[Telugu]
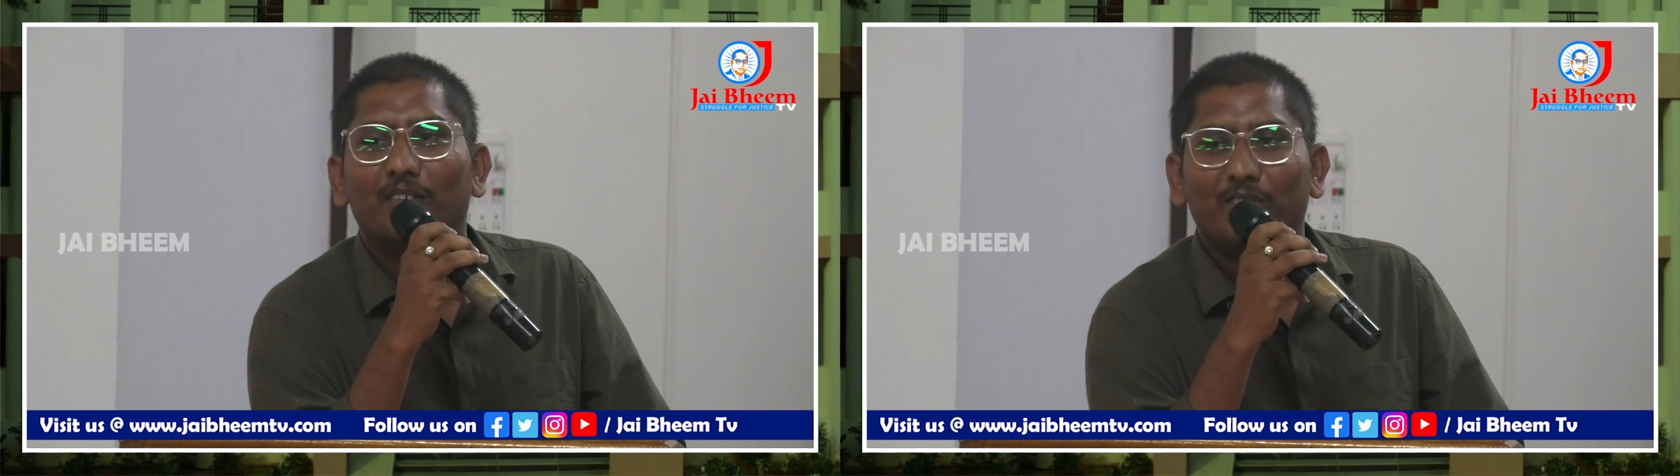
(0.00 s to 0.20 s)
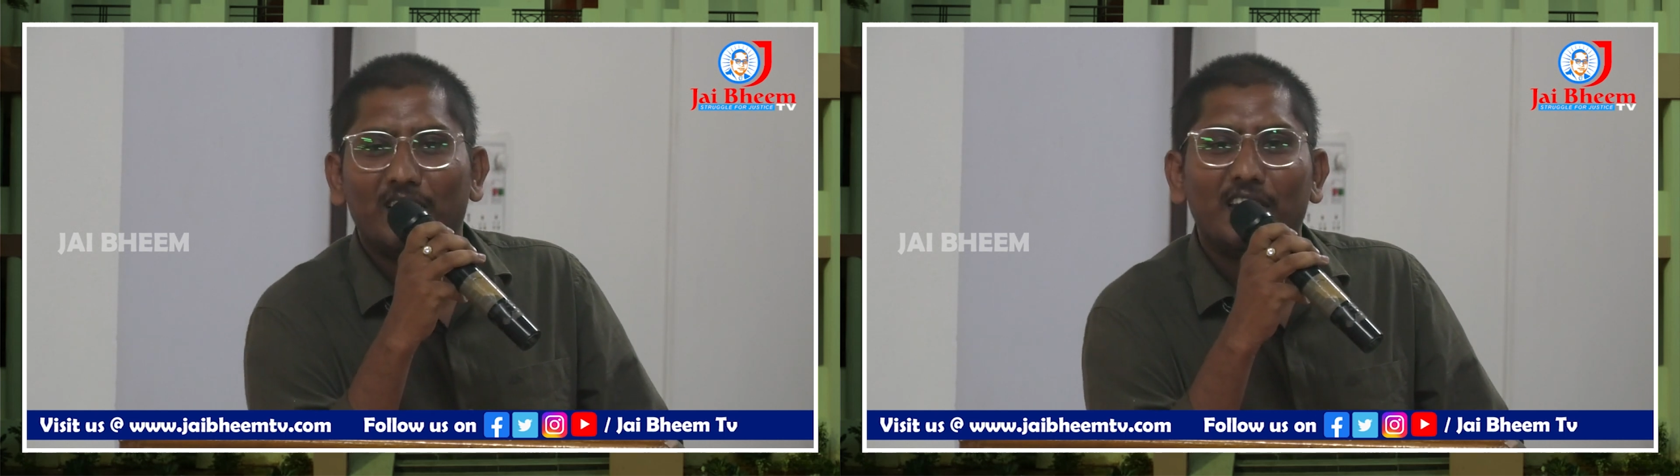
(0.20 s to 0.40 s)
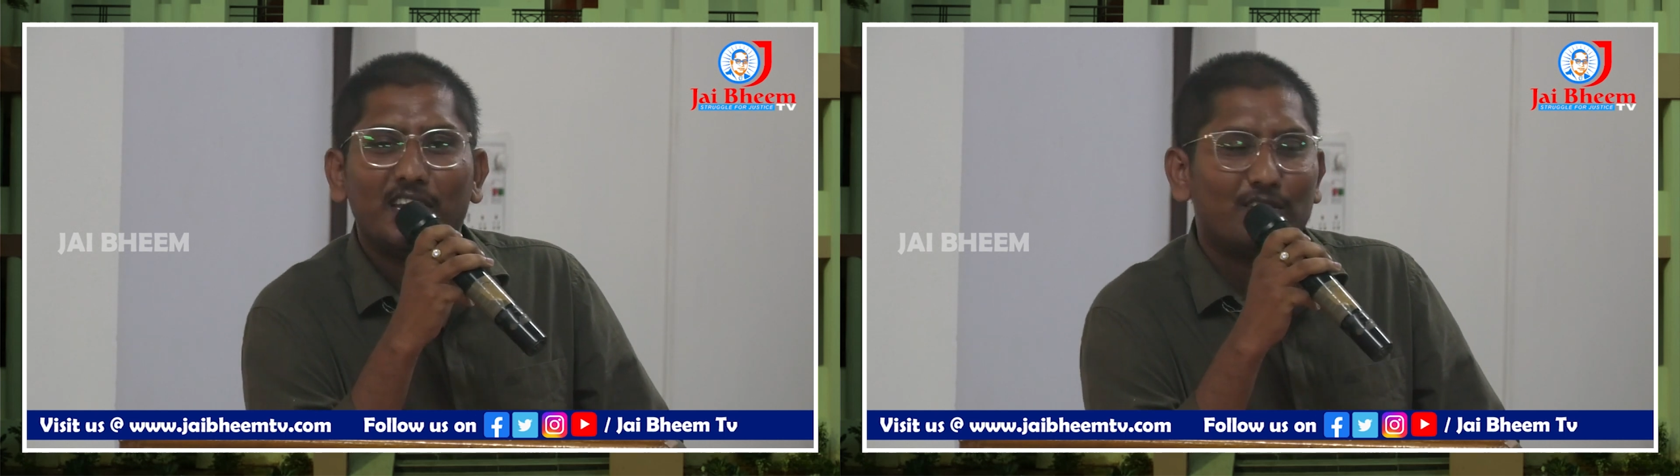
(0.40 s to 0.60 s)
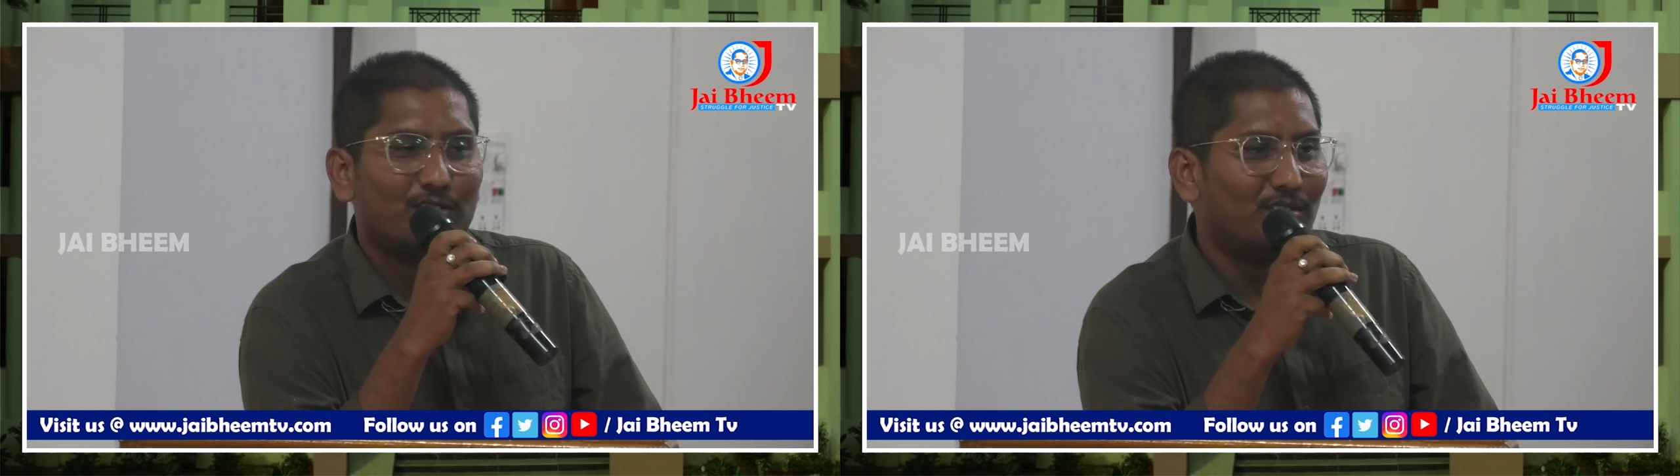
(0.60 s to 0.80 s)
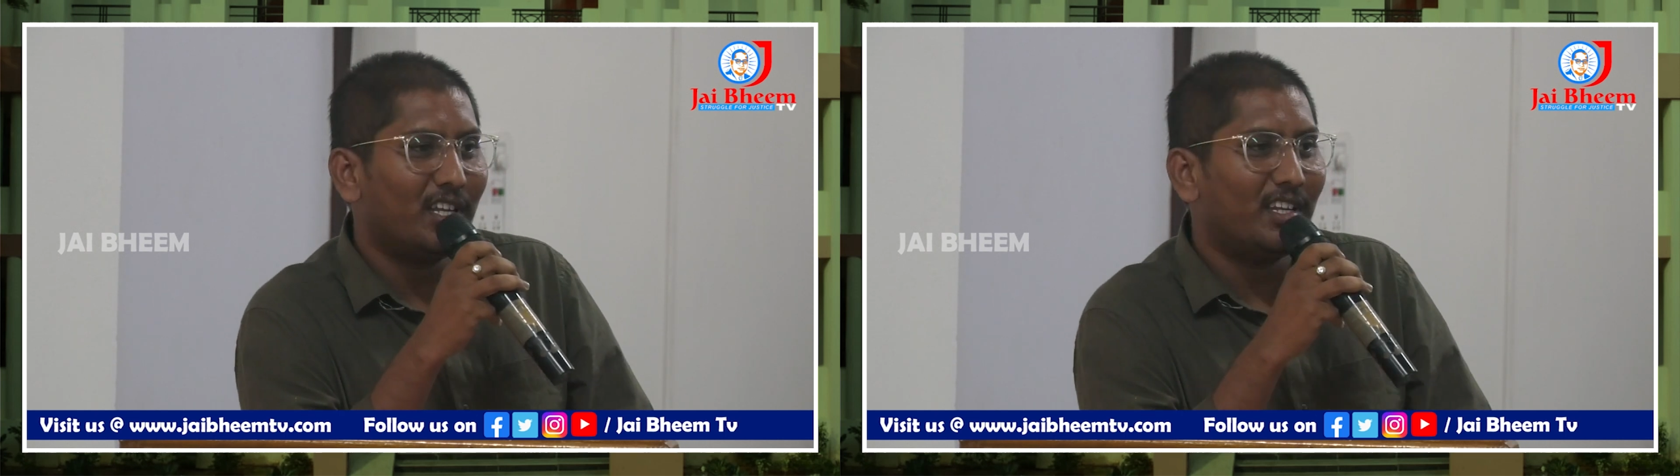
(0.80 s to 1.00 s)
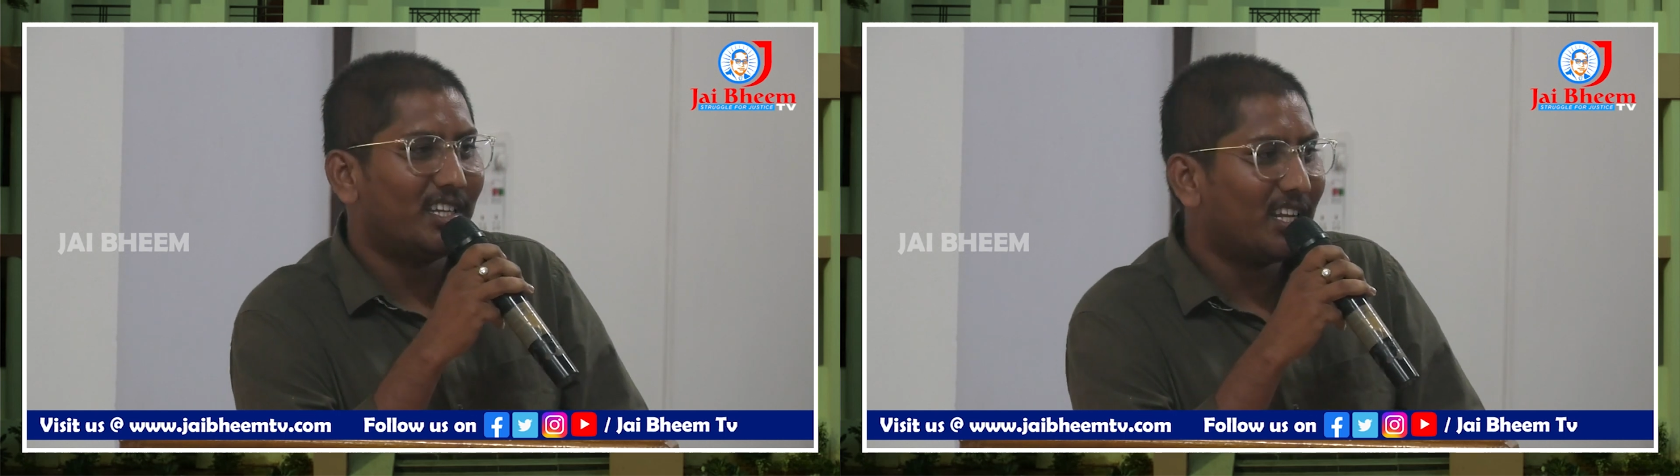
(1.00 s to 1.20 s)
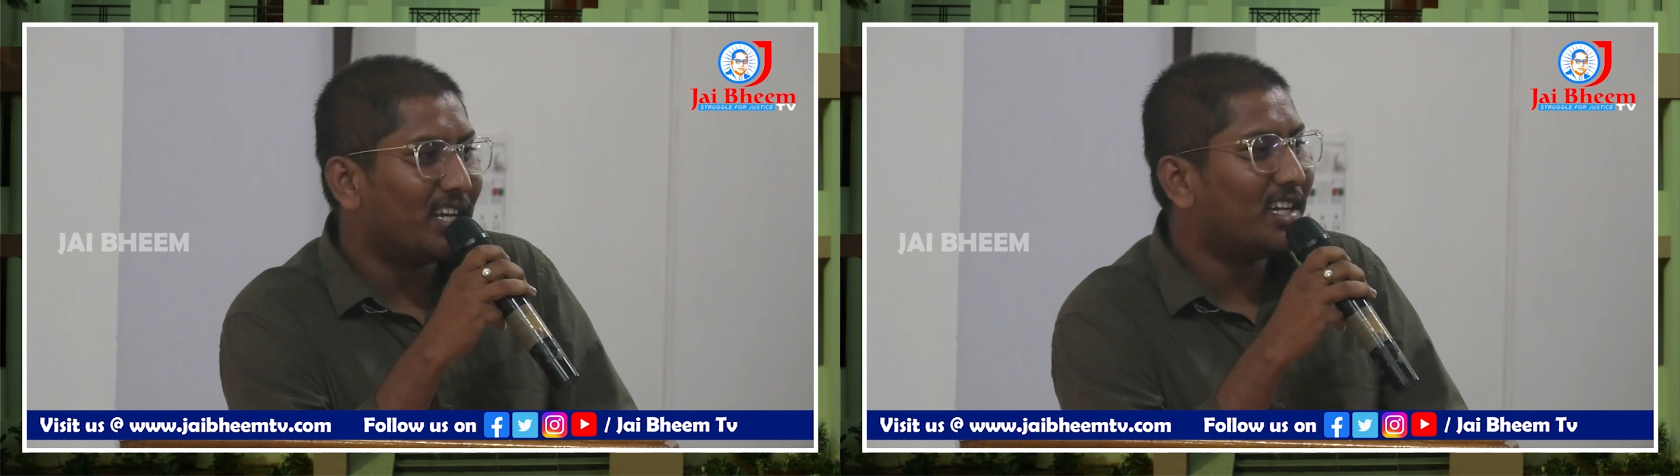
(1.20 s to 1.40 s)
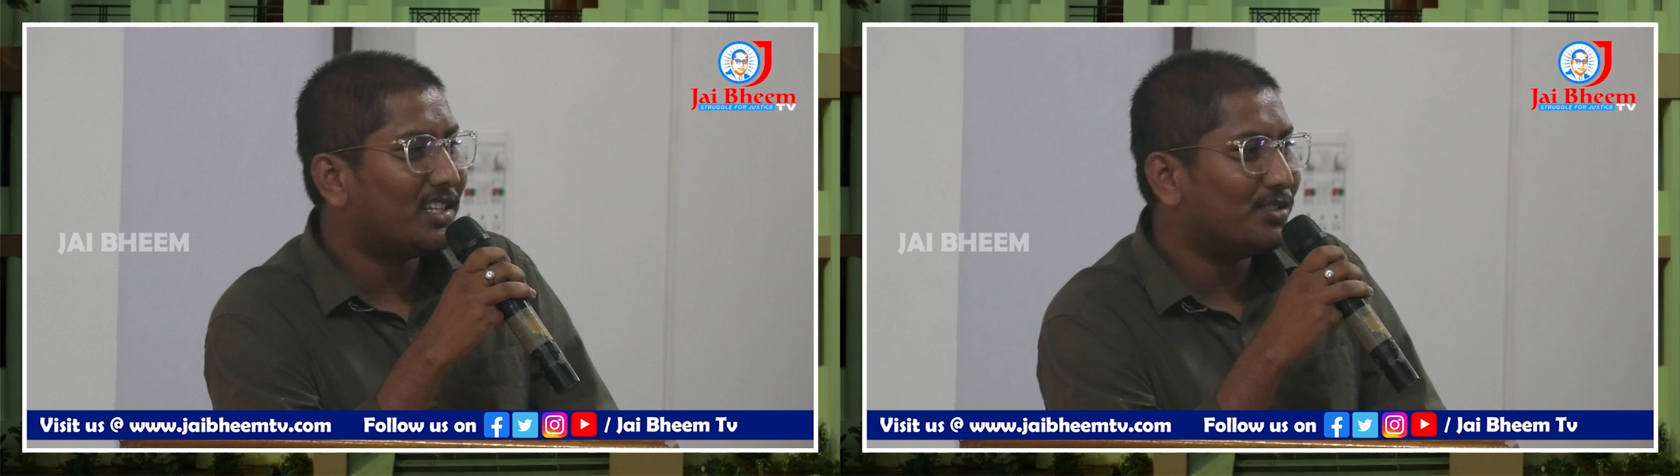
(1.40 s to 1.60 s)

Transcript: వల్లనే ఈరోజు ఇండియన్ లీగల్